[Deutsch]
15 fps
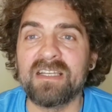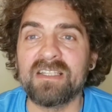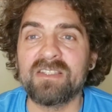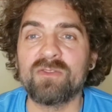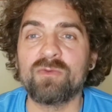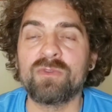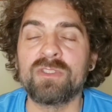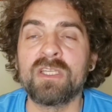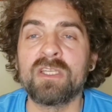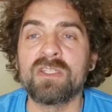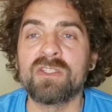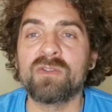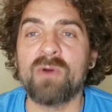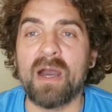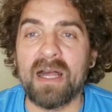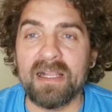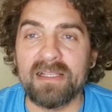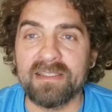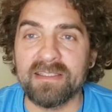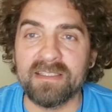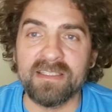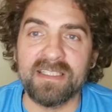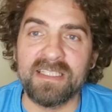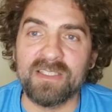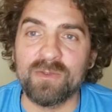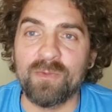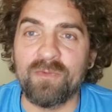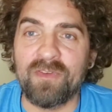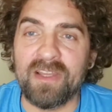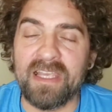gesund zu halten, sie zu
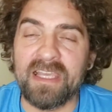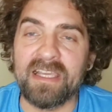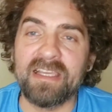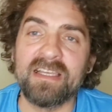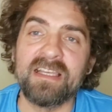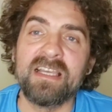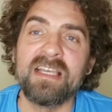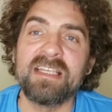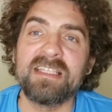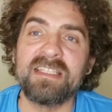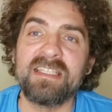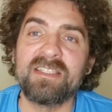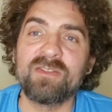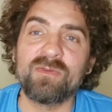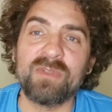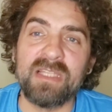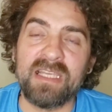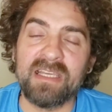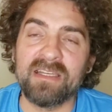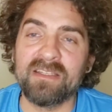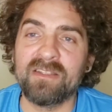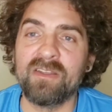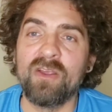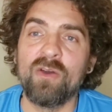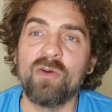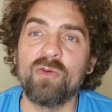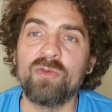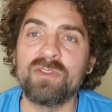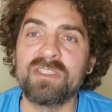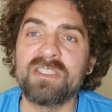pflegen, sie zu nähren
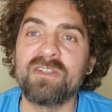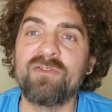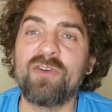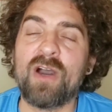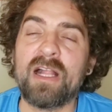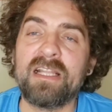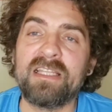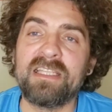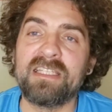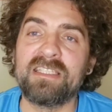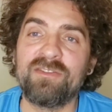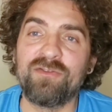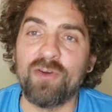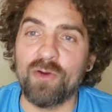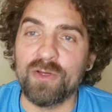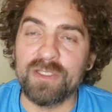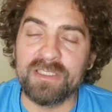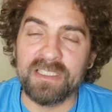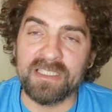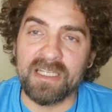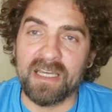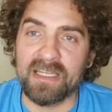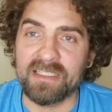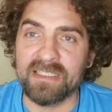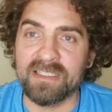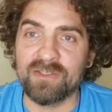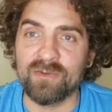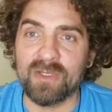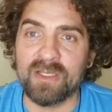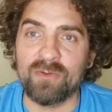und vor allen Dingen die Feuchtigkeit
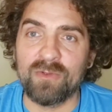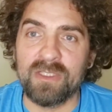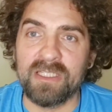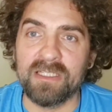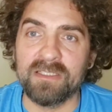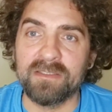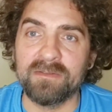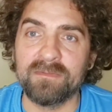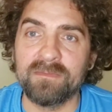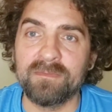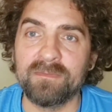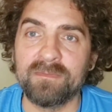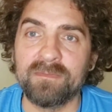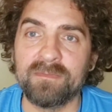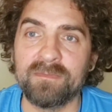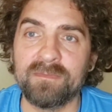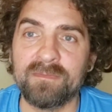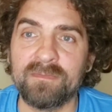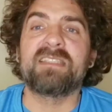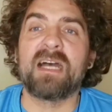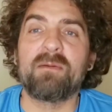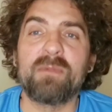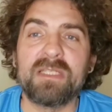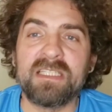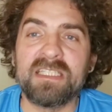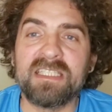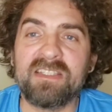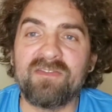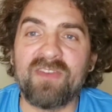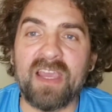zu regulieren. Damit
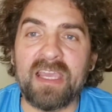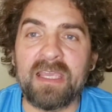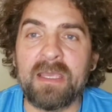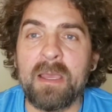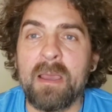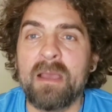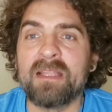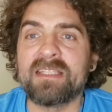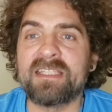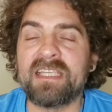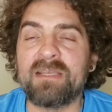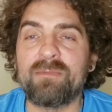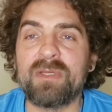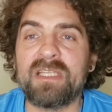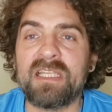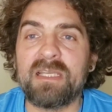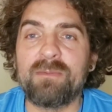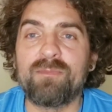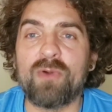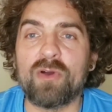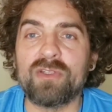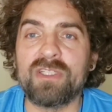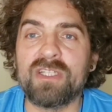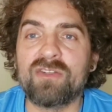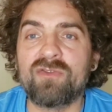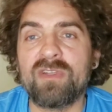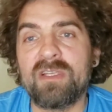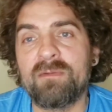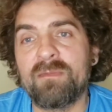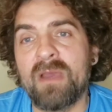ist die Way CBD Body
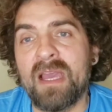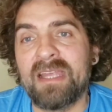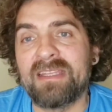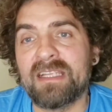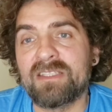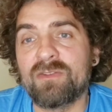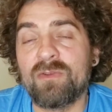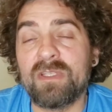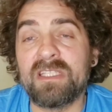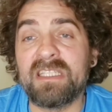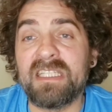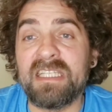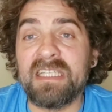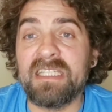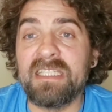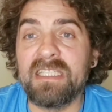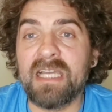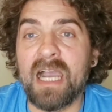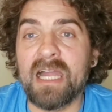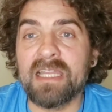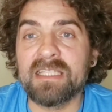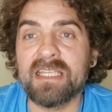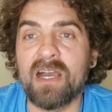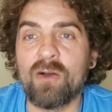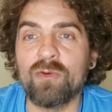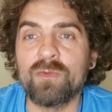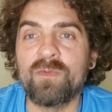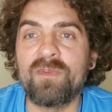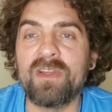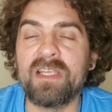Cream natürlich ein ideales
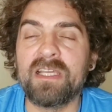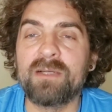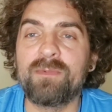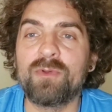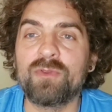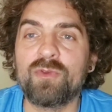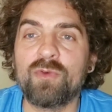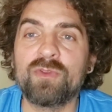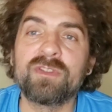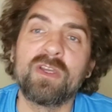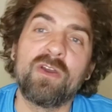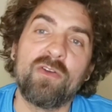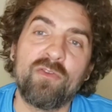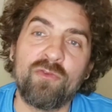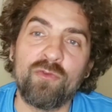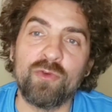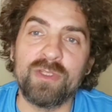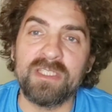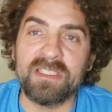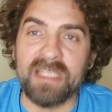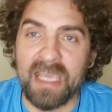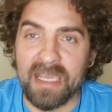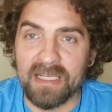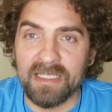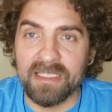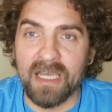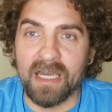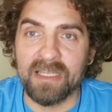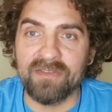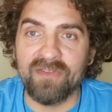Hautpflegeprodukt für die
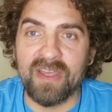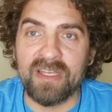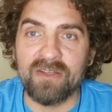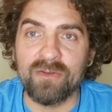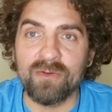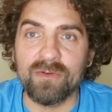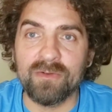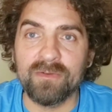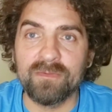tägliche Anwendung.